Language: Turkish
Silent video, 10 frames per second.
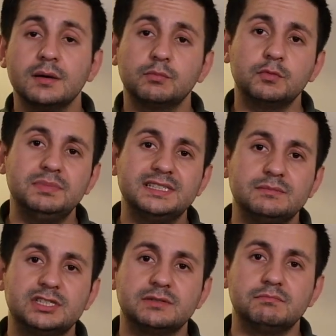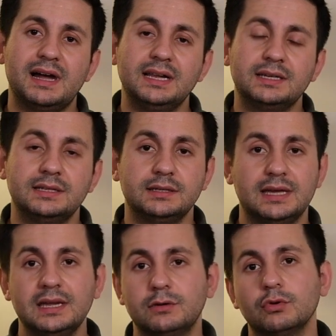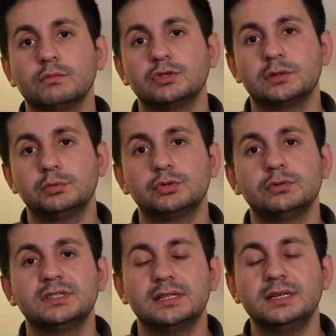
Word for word: Bu bizim için belki hani gerek yokmuş gibi düşünülse